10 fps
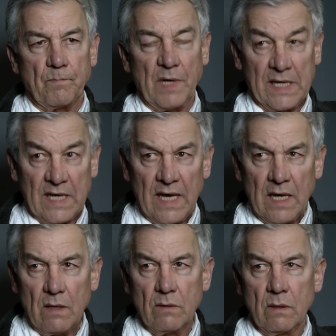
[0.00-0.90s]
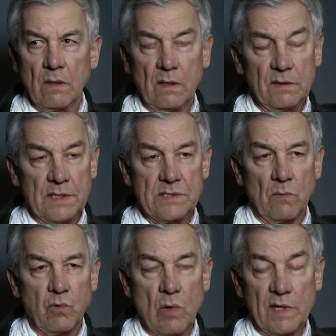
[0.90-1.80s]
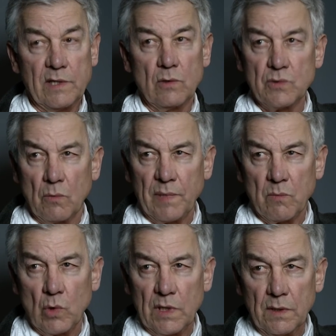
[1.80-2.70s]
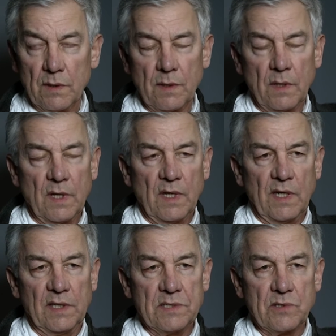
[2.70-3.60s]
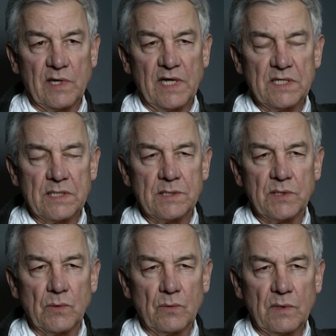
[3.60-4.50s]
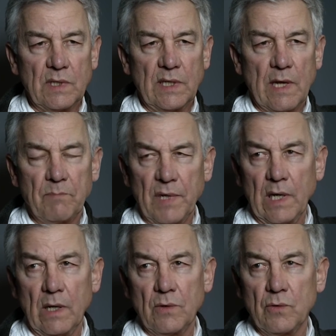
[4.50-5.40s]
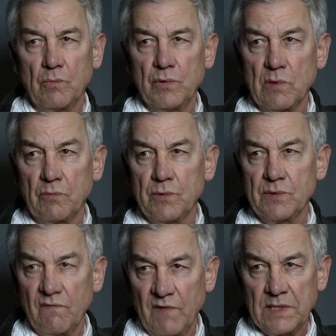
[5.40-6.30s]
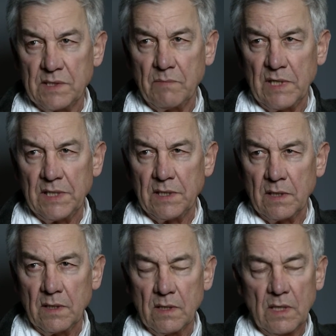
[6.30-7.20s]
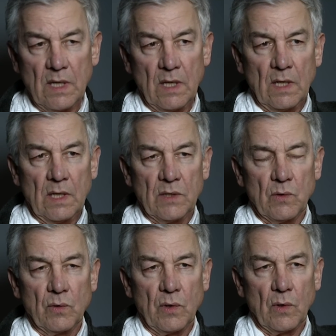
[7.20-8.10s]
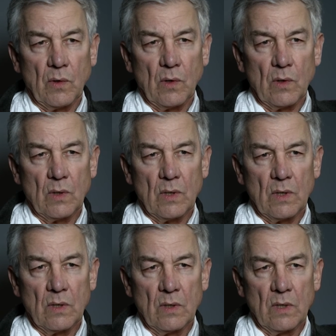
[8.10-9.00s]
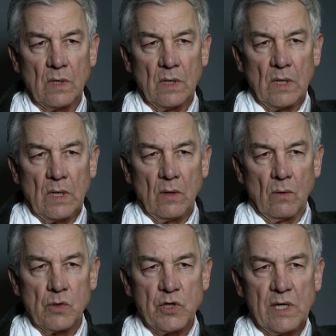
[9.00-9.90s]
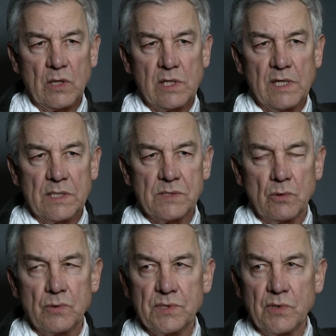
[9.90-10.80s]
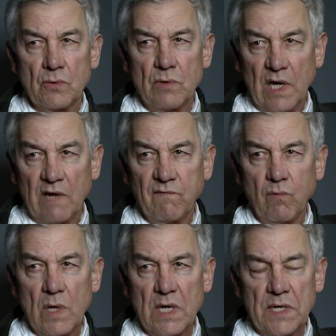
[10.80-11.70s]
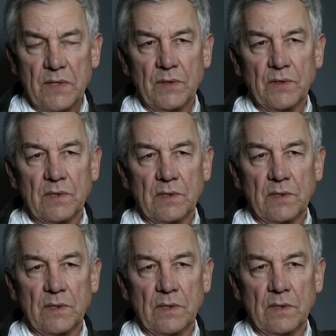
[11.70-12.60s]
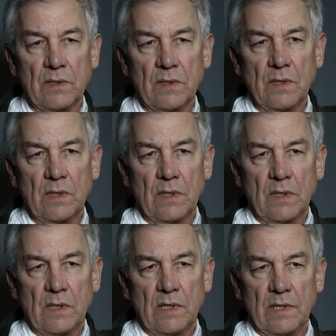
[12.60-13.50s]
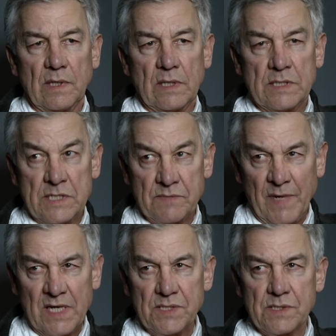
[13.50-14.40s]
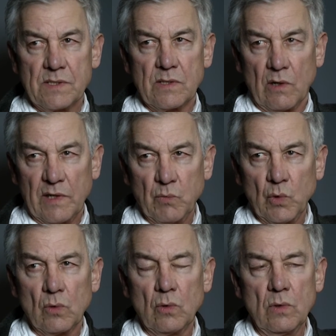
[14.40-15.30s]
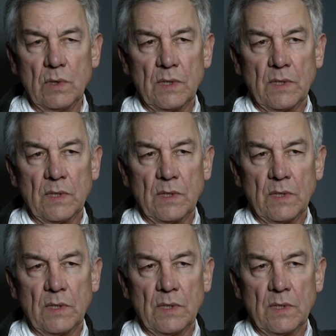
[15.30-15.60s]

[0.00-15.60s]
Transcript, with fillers: précaire, des emplois qui ne le sont pas moins, et des organisations qui appellent de plus en plus de flexibilité. Donc on cherche des solutions à la fois dans les, espaces, dans les bureaux,